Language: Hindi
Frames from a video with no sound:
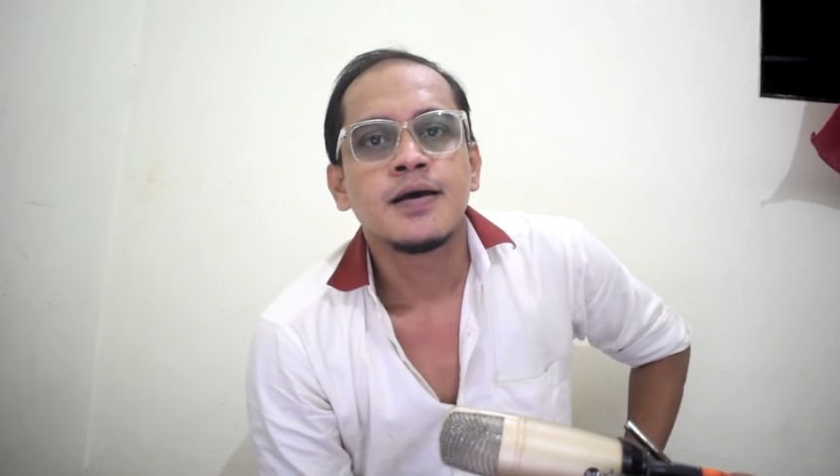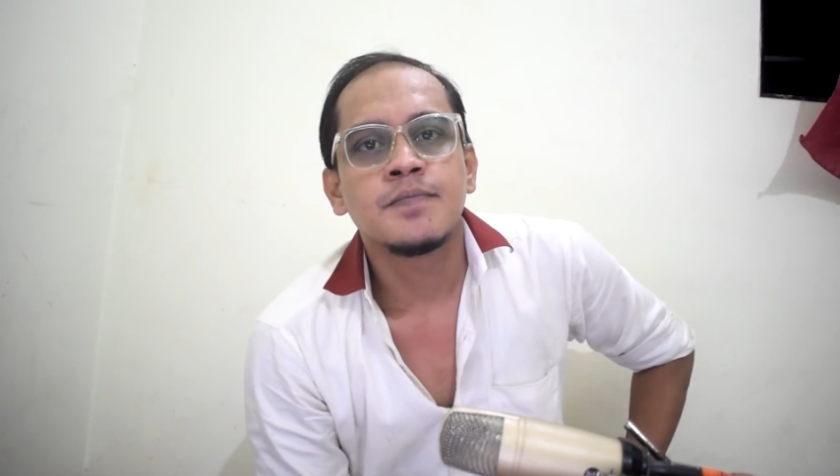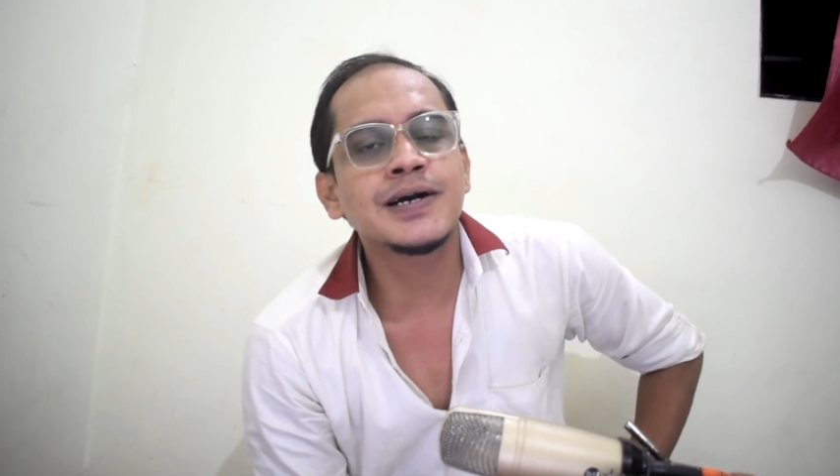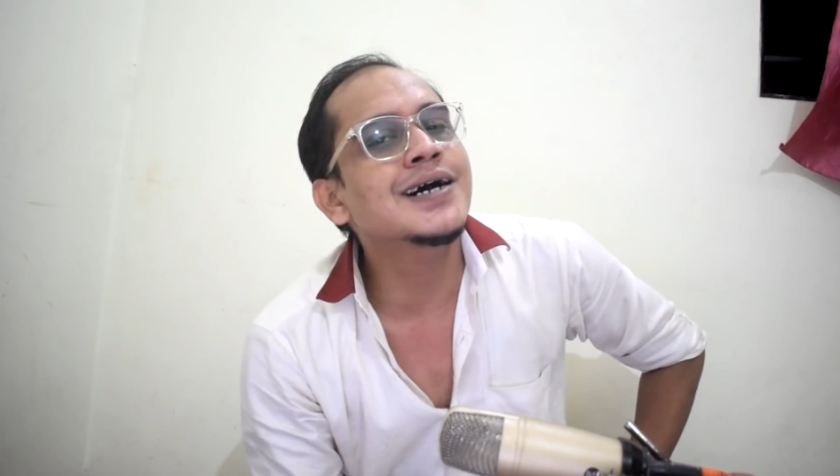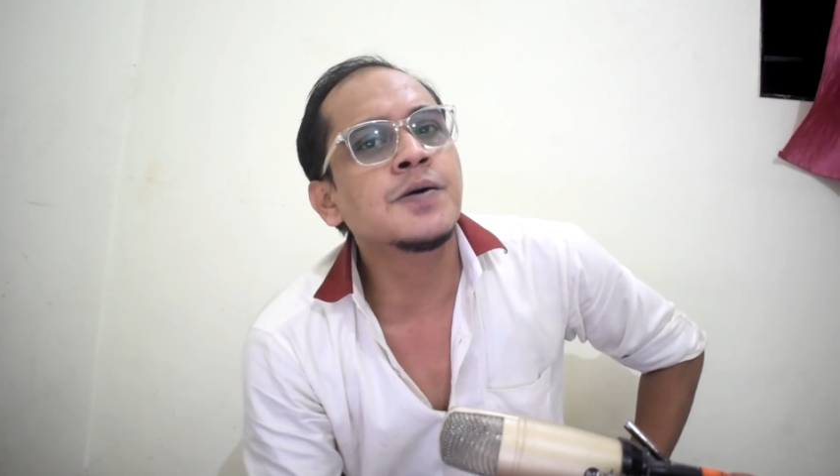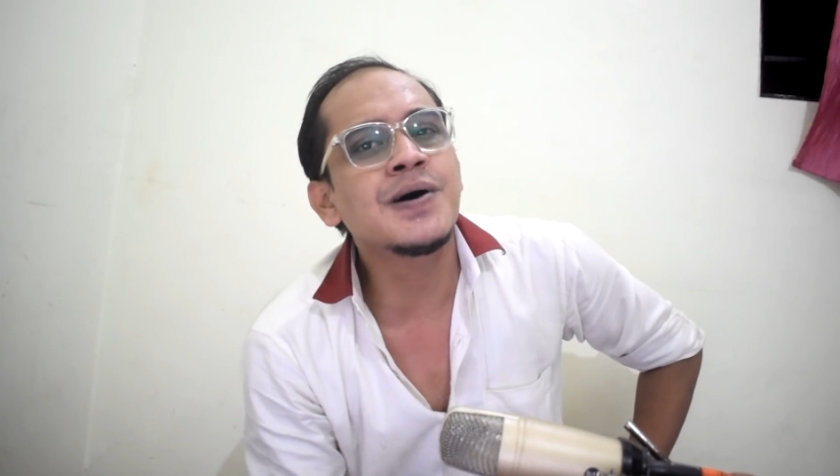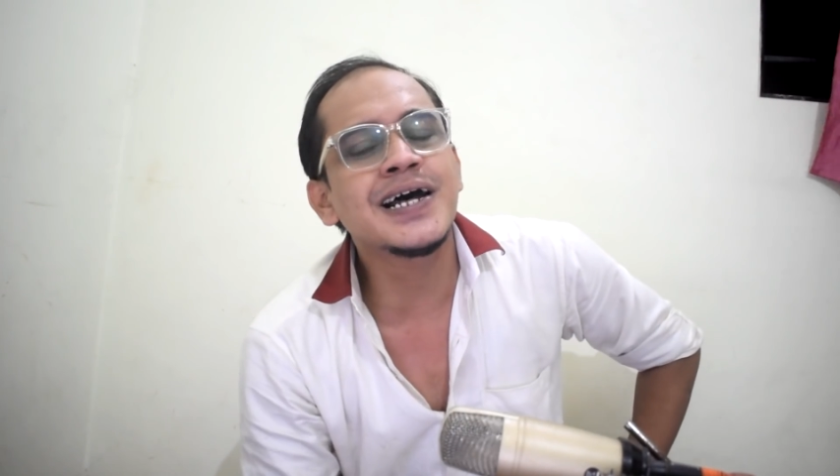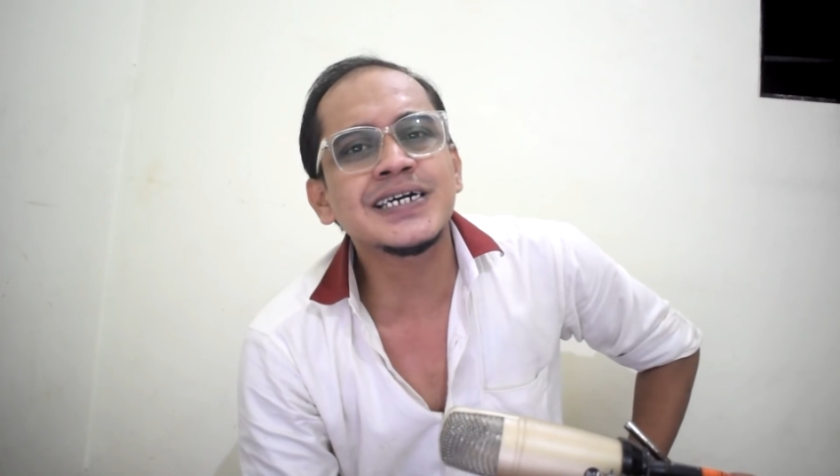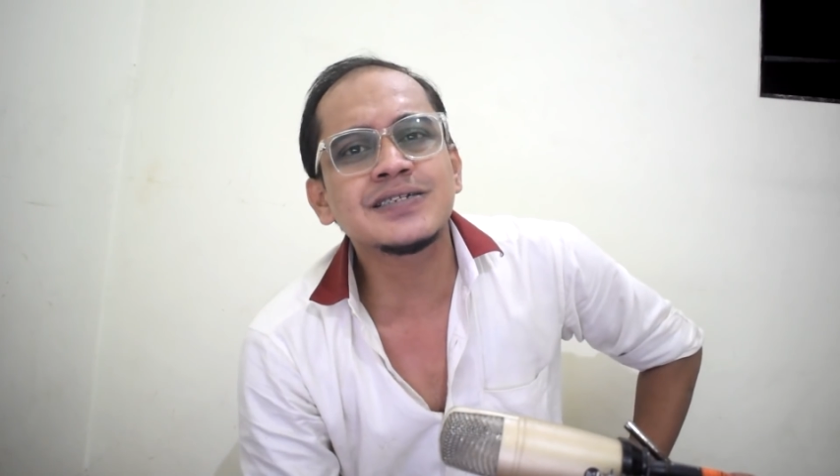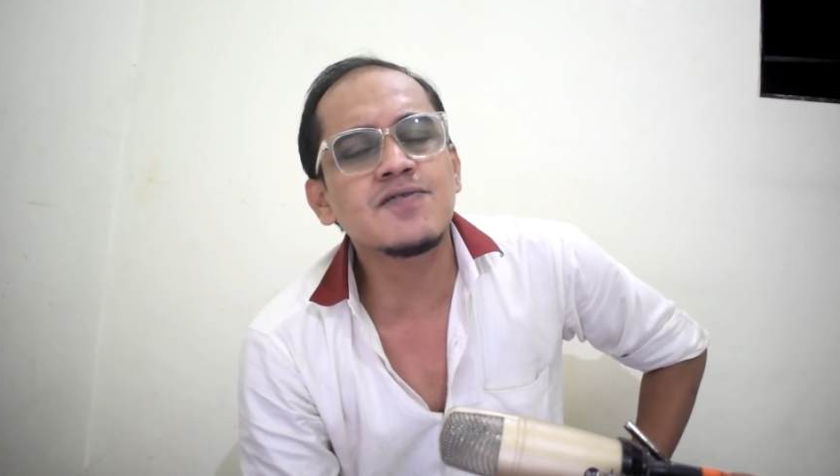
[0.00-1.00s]
मैं कहा
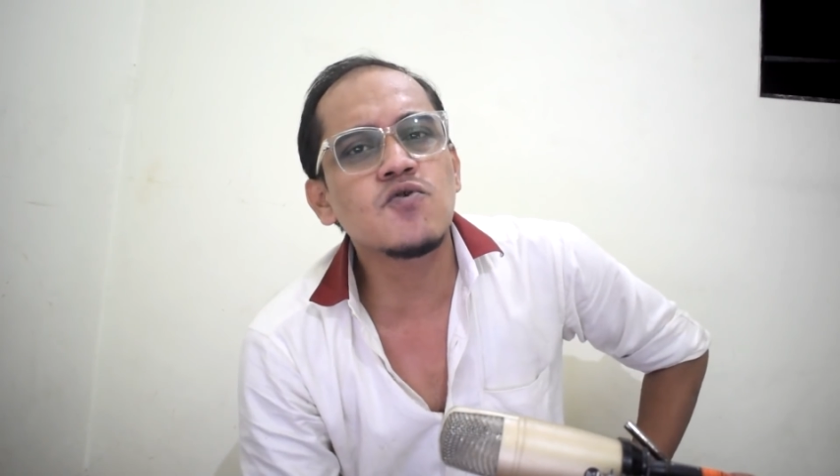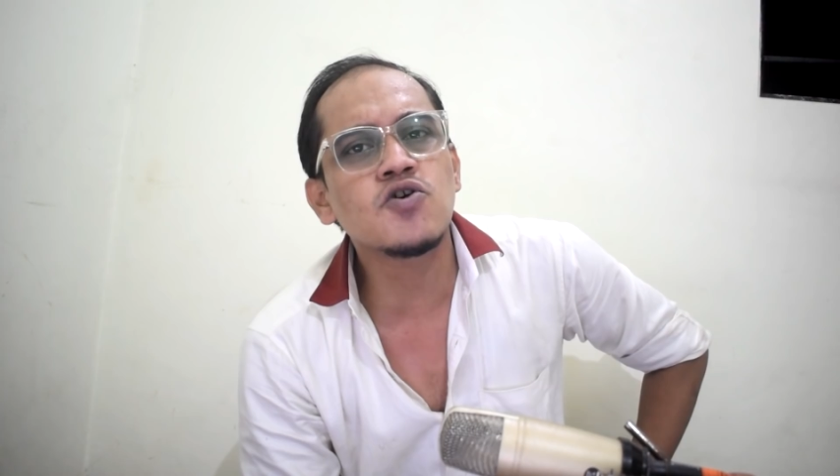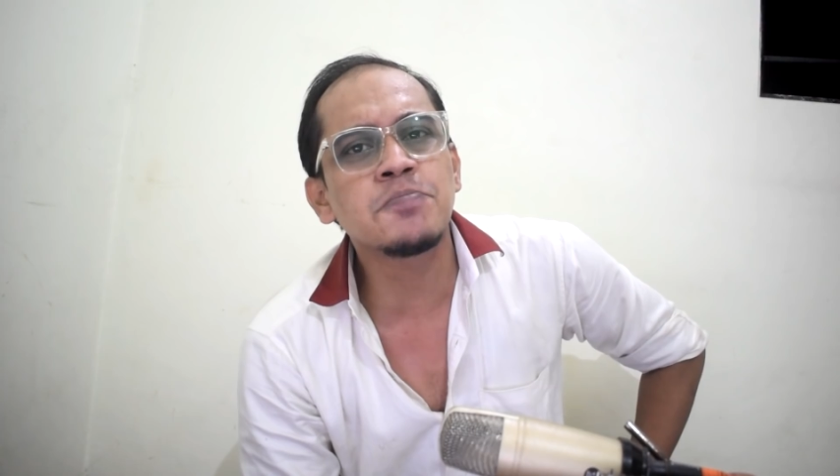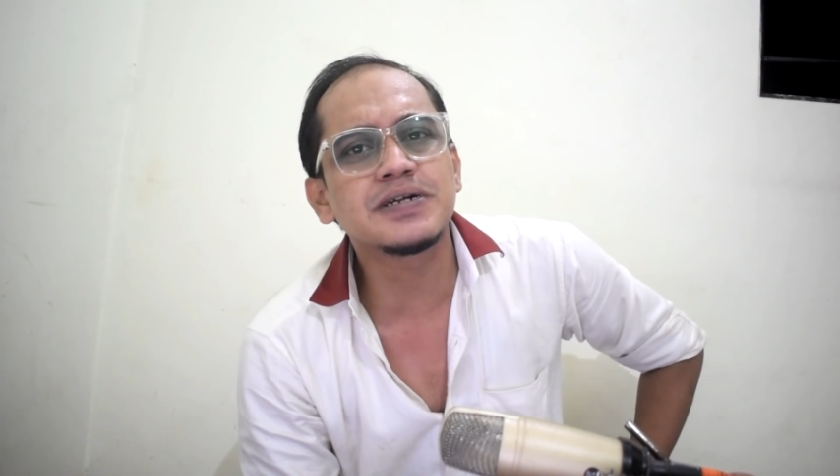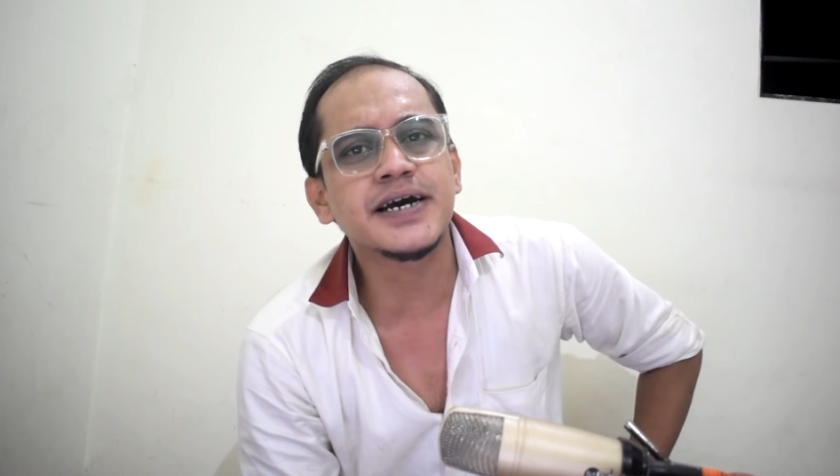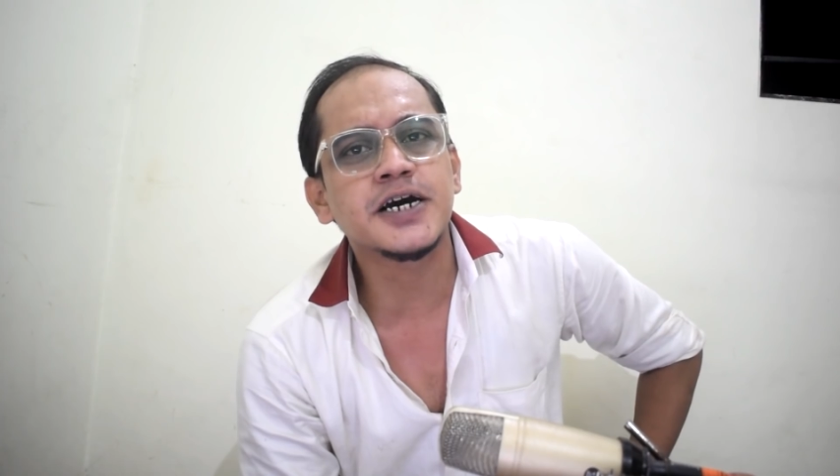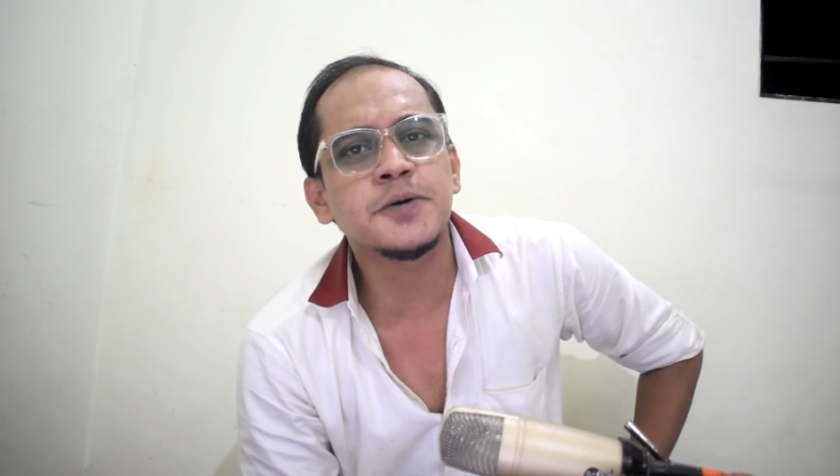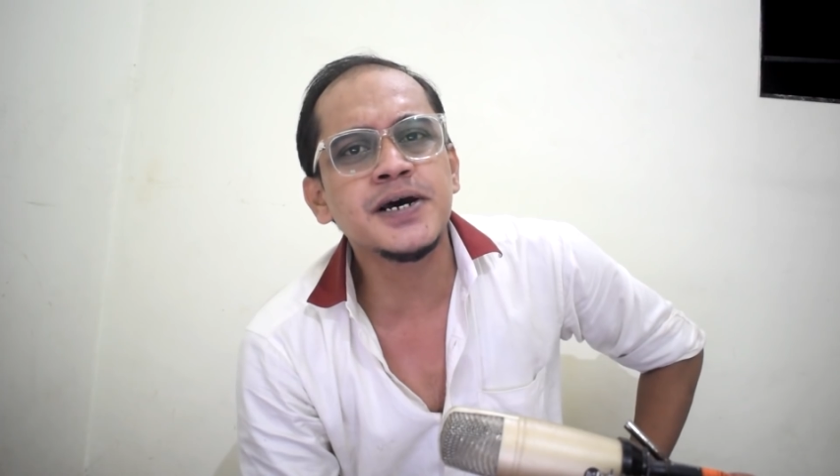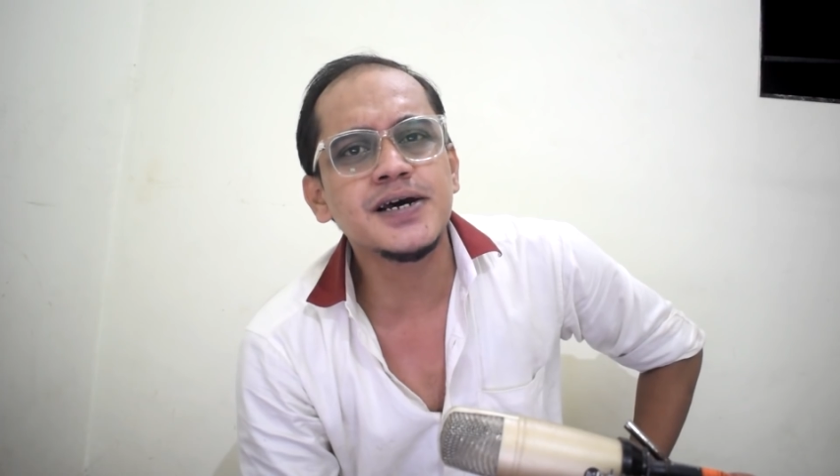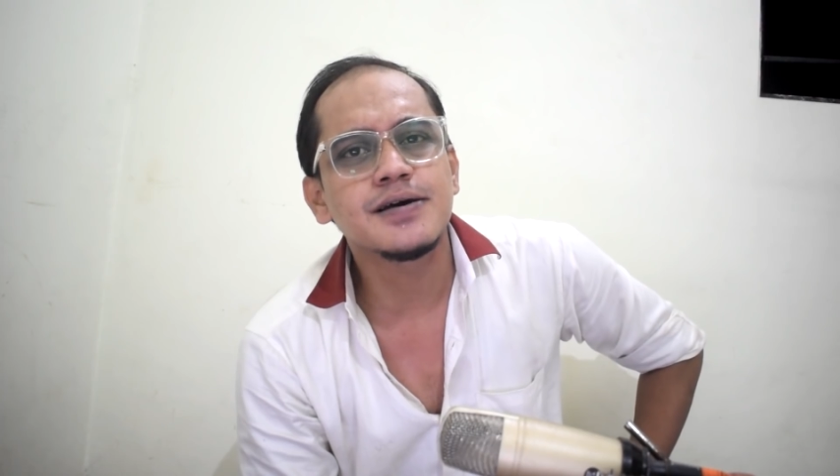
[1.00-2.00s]
कमाया कितना वो कौन बताएगा बे